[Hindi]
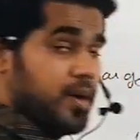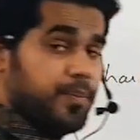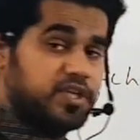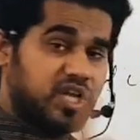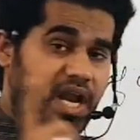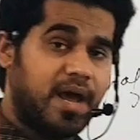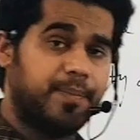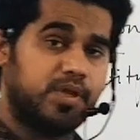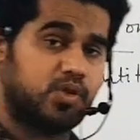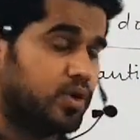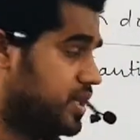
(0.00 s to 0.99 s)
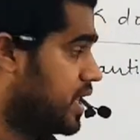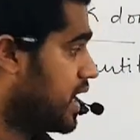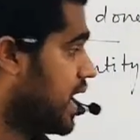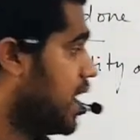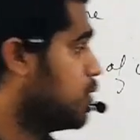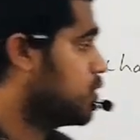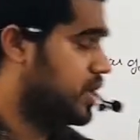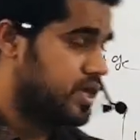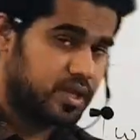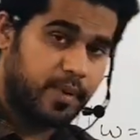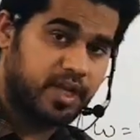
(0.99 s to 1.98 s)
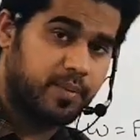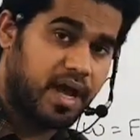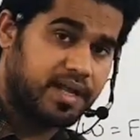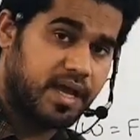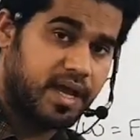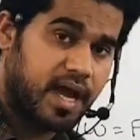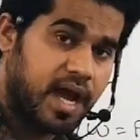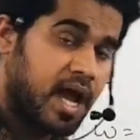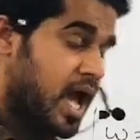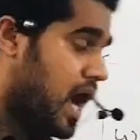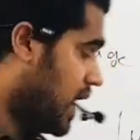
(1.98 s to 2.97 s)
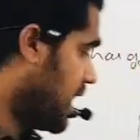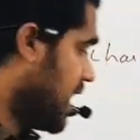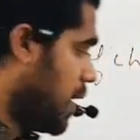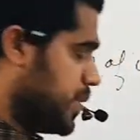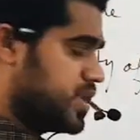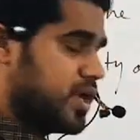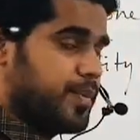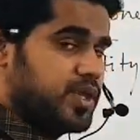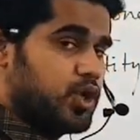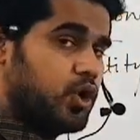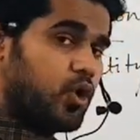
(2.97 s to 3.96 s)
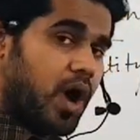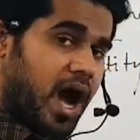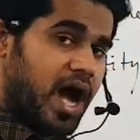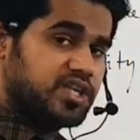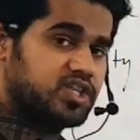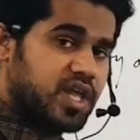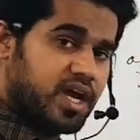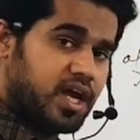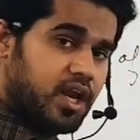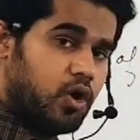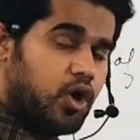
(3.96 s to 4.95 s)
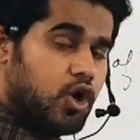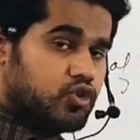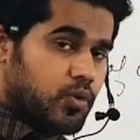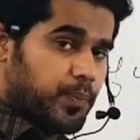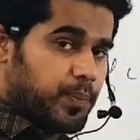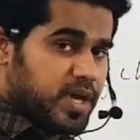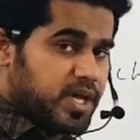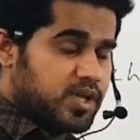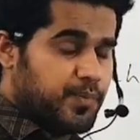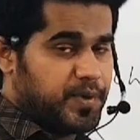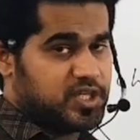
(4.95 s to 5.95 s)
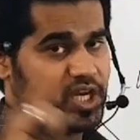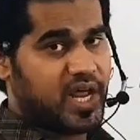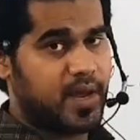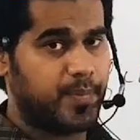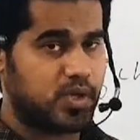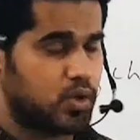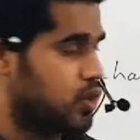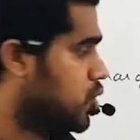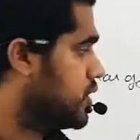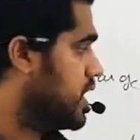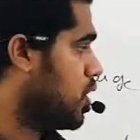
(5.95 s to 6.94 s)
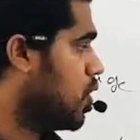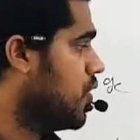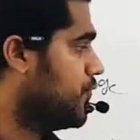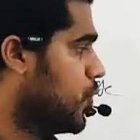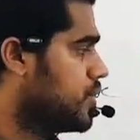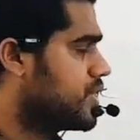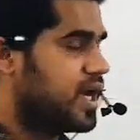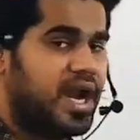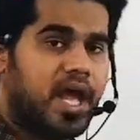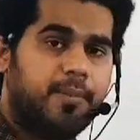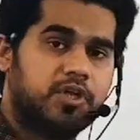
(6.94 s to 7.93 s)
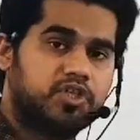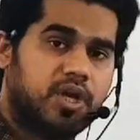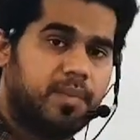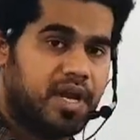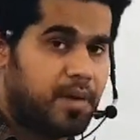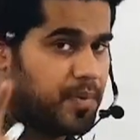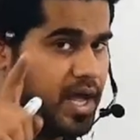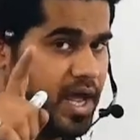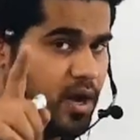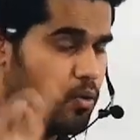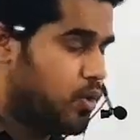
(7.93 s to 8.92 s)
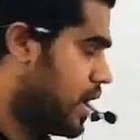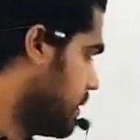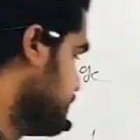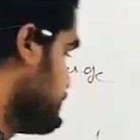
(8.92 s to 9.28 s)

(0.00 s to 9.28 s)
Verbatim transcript: ने पिछला एपिसोड देखा है उनको ये समझ में आ जाएगा अगर आप इस एपिसोड को आज देख रहे हो तो प्लीज़ पिछले एपिसोड को देखो फोर्स का डायमेंशन मैंने पढ़ाया हुआ है